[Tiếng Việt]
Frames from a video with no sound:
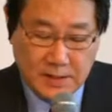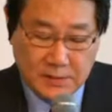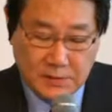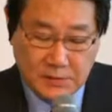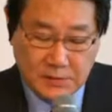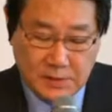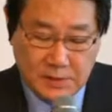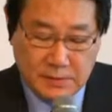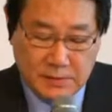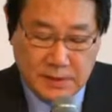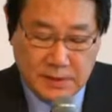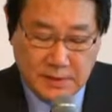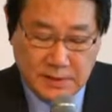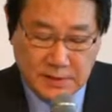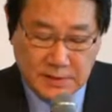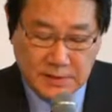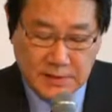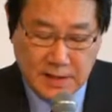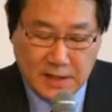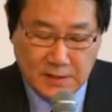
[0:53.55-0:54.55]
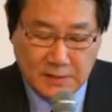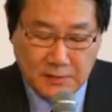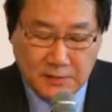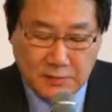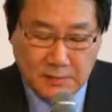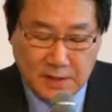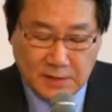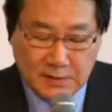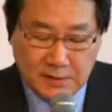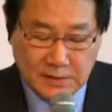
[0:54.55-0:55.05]
máy bay, trong
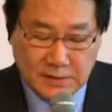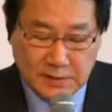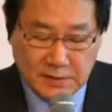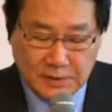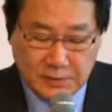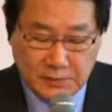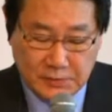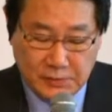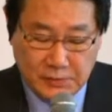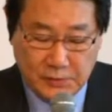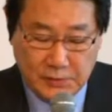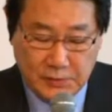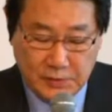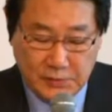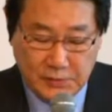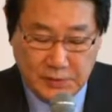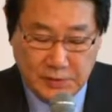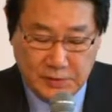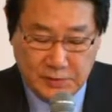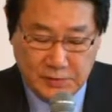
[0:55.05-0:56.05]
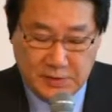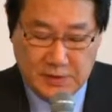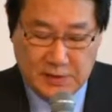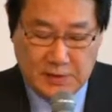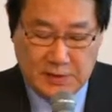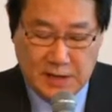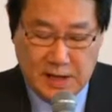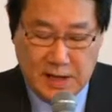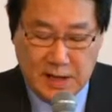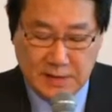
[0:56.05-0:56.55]
khi hai hãng hàng không hàng đầu
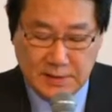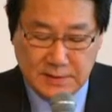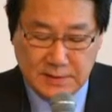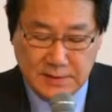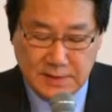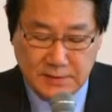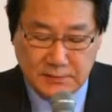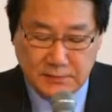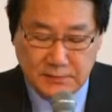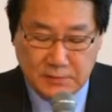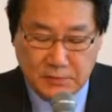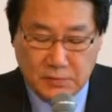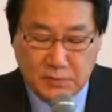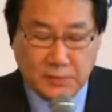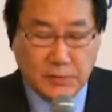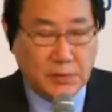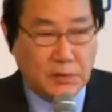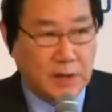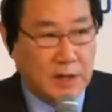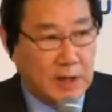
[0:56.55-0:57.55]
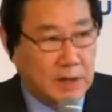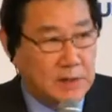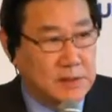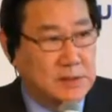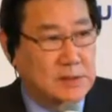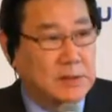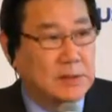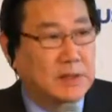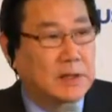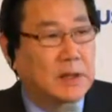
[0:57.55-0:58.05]
của Nhật Bản đang
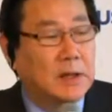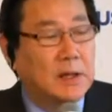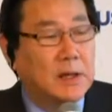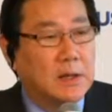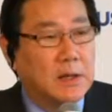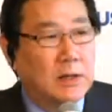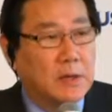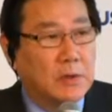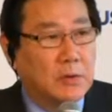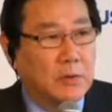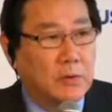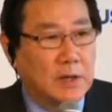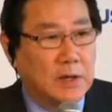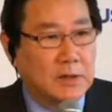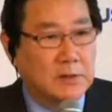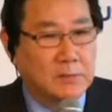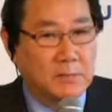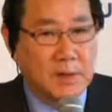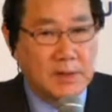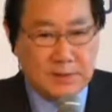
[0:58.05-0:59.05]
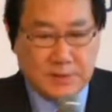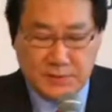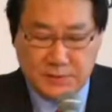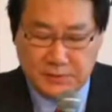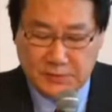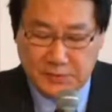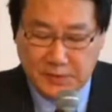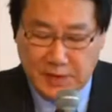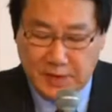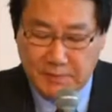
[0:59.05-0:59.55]
muốn mua hàng chục máy bay đường
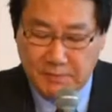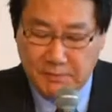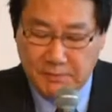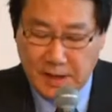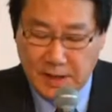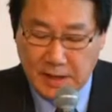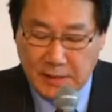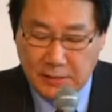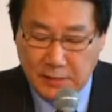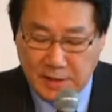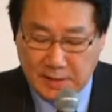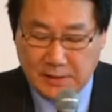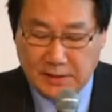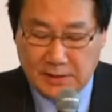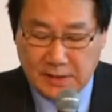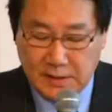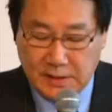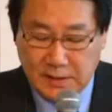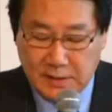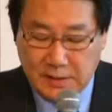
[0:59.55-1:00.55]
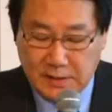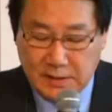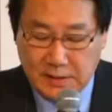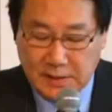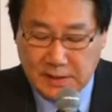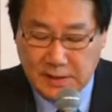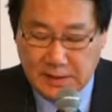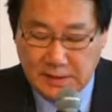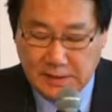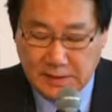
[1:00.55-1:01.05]
dài trong thập niên tới.
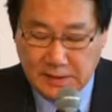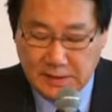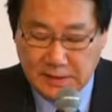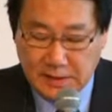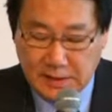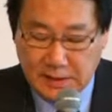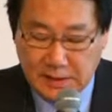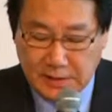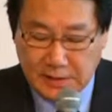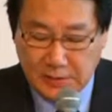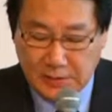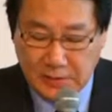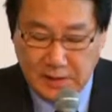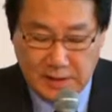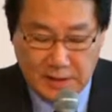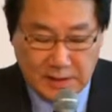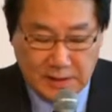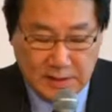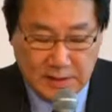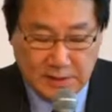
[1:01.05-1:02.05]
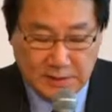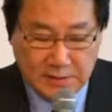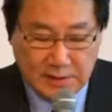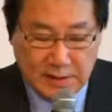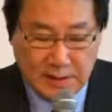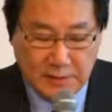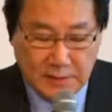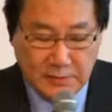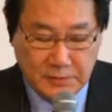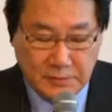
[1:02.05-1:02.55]
Tuy nhiên, sự chậm
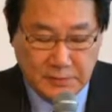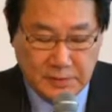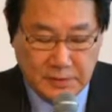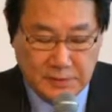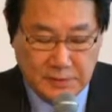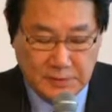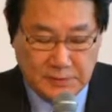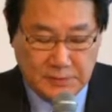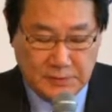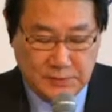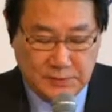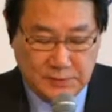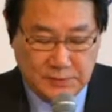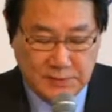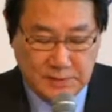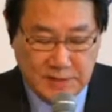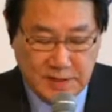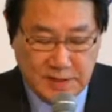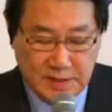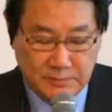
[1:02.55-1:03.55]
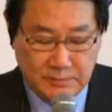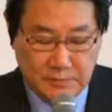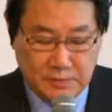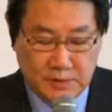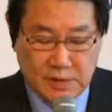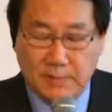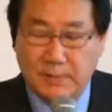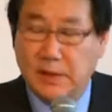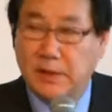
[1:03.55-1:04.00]
trễ trong sản xuất và những vấn đề